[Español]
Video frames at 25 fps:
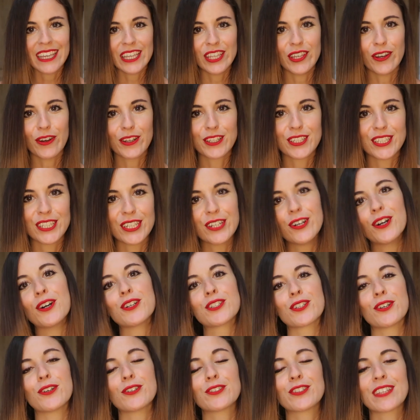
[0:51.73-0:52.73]
Y hoy
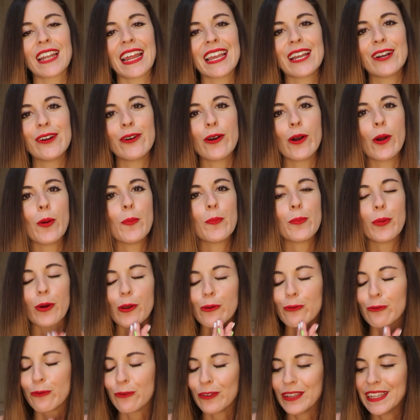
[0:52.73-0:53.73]
chicos os traigo
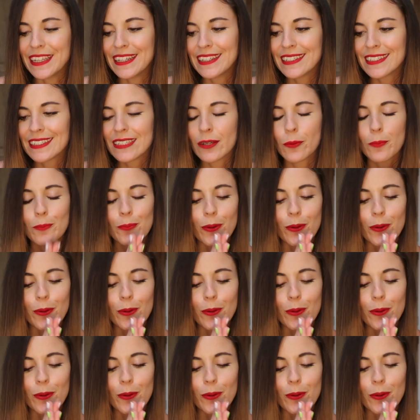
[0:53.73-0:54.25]
por fin,